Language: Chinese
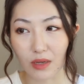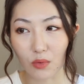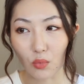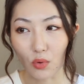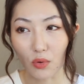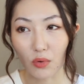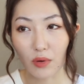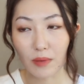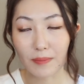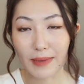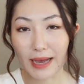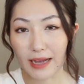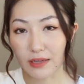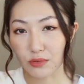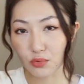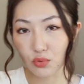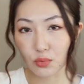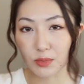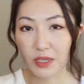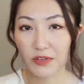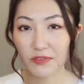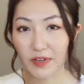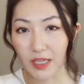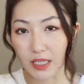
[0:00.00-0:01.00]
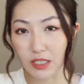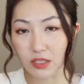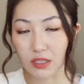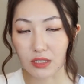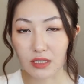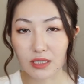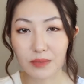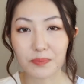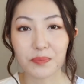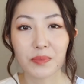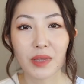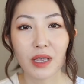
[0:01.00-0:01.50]
我会把图片放在这
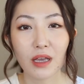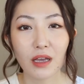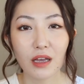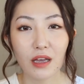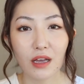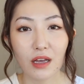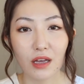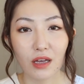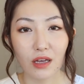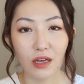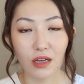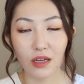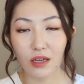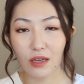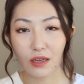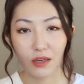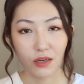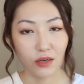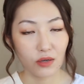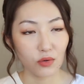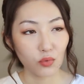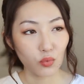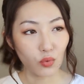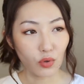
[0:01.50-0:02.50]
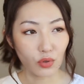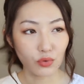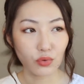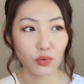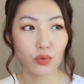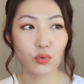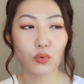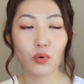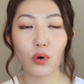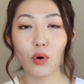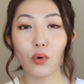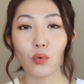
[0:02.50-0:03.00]
里。我
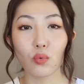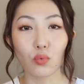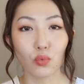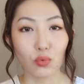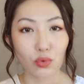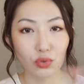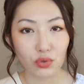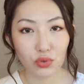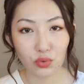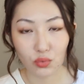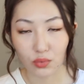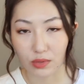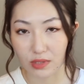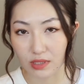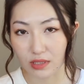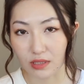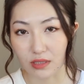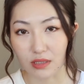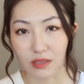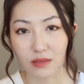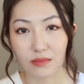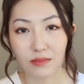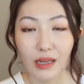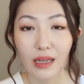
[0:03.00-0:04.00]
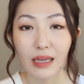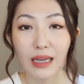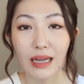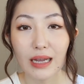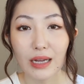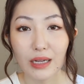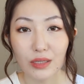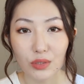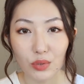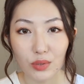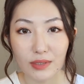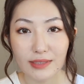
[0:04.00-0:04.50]
用过无数次，
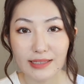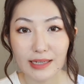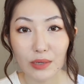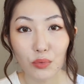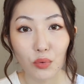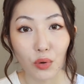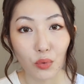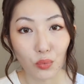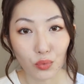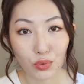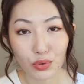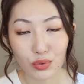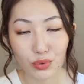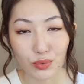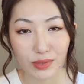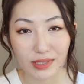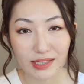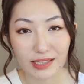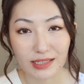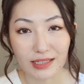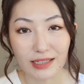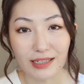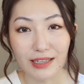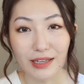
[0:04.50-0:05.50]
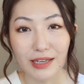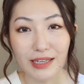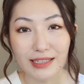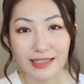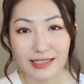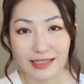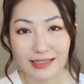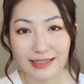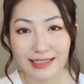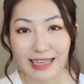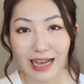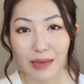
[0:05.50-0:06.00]
推荐过无数次，
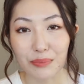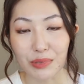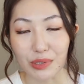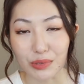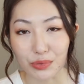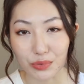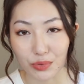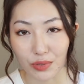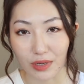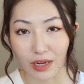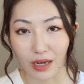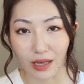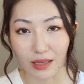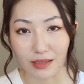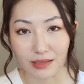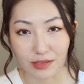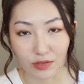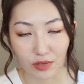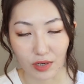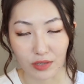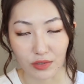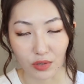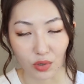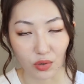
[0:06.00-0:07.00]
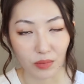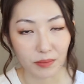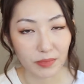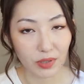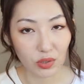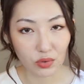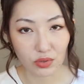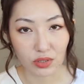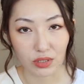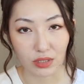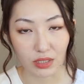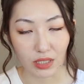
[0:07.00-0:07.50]
性价比最高的卸妆油没
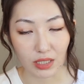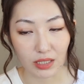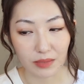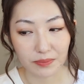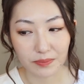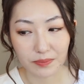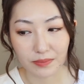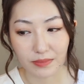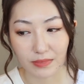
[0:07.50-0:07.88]
有之一。